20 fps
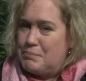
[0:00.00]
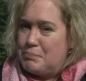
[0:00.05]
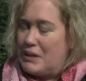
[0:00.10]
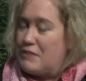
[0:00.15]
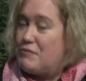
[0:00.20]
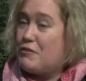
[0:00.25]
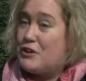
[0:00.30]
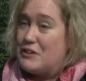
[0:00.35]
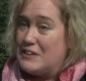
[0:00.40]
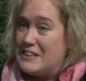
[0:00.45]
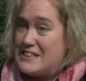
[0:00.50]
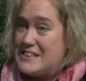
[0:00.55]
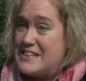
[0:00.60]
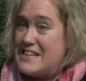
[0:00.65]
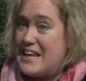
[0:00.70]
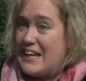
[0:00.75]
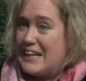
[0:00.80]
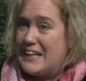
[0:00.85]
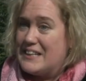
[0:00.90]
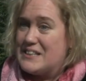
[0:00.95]

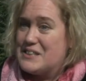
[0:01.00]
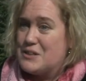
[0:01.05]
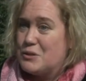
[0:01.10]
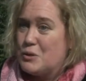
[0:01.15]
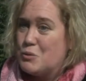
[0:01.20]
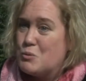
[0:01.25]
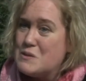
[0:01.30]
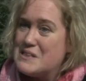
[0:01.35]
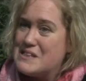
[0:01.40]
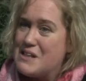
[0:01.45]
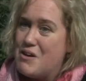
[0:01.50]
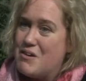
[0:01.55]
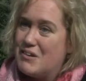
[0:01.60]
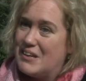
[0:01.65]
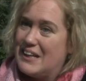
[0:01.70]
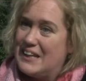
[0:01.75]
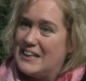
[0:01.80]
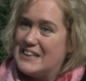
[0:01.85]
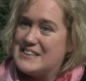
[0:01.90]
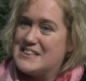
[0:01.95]
Privatisierungs- oder
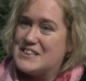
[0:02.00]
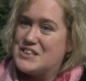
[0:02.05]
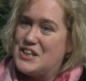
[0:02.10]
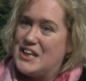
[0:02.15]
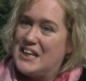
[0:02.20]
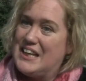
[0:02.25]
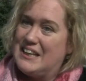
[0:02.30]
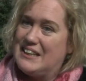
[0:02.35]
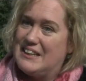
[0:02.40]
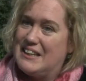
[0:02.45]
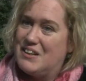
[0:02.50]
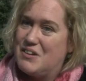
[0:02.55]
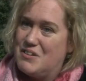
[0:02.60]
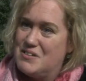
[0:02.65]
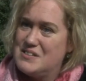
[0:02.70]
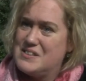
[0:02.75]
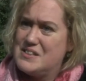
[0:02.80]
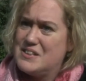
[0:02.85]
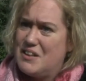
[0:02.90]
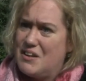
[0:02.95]
Auslagerungsgeschichten
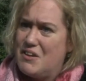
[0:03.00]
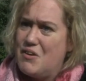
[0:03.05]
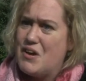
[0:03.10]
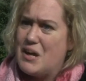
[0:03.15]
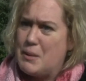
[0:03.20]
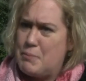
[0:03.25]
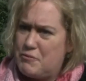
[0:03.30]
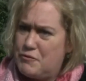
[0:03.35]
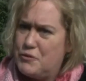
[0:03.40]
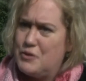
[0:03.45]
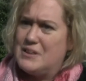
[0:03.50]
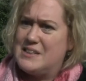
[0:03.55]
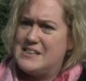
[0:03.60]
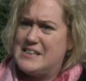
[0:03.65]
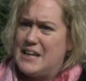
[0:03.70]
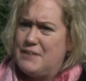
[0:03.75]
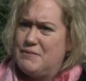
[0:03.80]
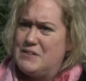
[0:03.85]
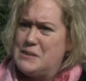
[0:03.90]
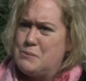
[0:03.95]
ganz klar eben für den
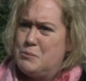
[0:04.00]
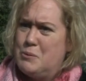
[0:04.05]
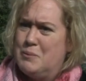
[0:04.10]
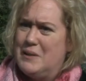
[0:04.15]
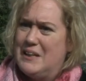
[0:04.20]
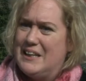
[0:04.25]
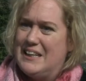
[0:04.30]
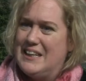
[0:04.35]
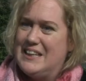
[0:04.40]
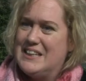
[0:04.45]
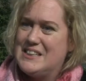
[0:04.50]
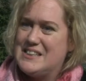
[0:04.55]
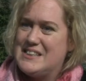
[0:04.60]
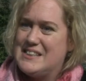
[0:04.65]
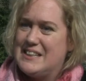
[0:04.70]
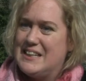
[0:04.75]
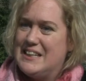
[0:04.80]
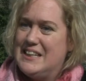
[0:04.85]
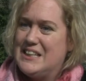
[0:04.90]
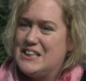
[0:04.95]
Service Public
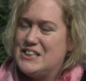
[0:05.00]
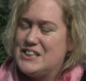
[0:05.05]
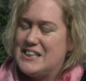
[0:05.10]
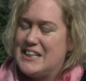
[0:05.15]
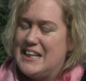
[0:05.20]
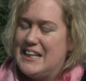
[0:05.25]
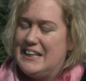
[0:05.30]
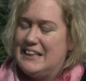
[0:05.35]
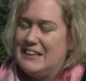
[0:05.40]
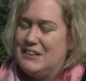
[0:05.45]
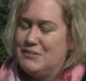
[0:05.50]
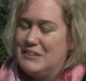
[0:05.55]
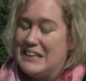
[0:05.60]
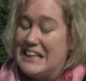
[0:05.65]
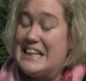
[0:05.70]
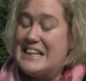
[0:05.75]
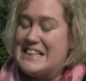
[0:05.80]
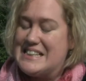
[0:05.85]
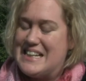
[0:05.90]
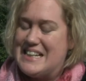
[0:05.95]
eingestellt und
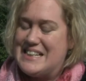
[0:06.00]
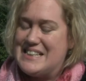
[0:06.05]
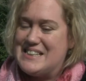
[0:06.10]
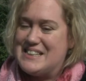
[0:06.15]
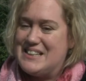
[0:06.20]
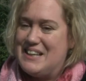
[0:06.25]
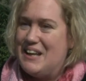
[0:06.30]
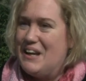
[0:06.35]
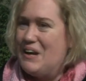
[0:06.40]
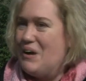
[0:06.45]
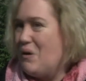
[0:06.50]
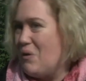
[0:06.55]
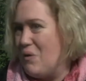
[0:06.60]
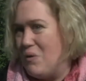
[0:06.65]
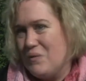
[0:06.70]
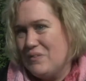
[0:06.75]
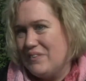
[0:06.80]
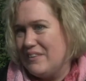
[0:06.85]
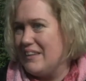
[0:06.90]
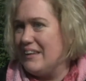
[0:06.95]
eingesetzt.
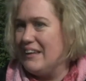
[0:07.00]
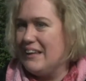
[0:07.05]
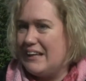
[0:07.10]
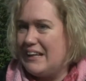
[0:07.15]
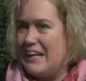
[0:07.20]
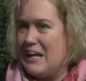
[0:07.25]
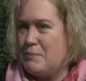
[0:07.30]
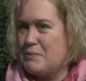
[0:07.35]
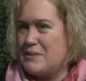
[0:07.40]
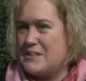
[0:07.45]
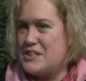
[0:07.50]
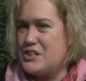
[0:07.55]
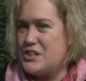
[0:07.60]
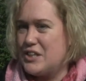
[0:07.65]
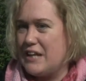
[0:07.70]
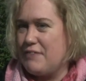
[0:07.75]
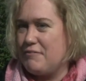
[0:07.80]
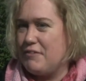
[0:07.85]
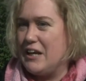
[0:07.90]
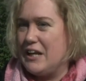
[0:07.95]
Und ich glaube, das ist
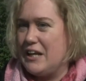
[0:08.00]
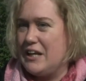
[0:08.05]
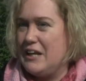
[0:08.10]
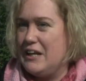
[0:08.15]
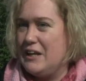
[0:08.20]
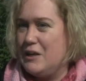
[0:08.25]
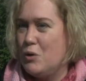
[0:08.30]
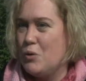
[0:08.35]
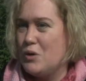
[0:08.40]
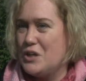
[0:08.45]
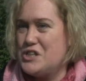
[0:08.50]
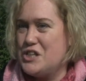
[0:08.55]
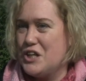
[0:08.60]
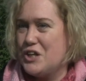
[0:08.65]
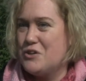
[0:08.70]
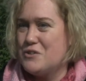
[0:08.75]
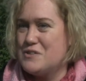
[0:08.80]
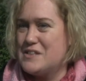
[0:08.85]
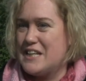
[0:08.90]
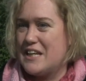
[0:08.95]
einfach eine logische
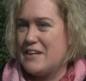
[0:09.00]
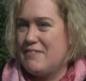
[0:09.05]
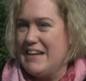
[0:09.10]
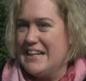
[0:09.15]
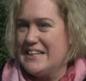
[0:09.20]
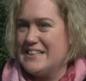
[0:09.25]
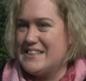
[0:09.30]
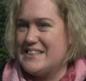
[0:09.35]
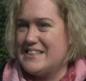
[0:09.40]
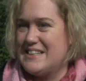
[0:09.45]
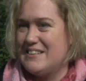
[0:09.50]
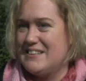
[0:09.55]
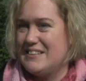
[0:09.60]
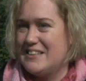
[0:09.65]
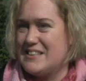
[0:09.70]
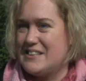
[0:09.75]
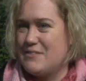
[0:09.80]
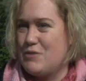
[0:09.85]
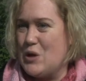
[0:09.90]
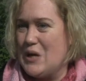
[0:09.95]
Konsequenz,
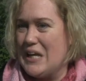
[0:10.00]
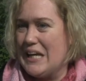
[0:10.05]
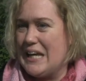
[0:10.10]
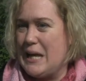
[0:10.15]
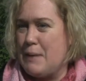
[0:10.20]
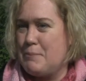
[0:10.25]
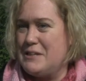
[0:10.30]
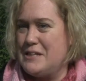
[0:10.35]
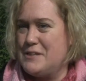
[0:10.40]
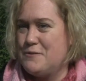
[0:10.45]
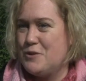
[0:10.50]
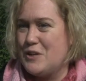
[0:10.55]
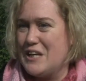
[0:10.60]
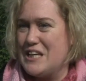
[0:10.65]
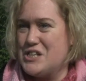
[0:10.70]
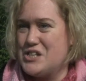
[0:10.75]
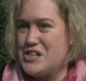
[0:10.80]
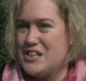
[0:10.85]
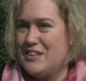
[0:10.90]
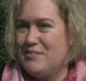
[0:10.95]
das Wahlergebnis von
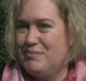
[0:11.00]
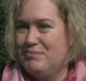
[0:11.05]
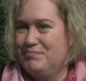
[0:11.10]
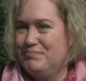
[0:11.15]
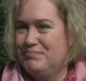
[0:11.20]
gestern.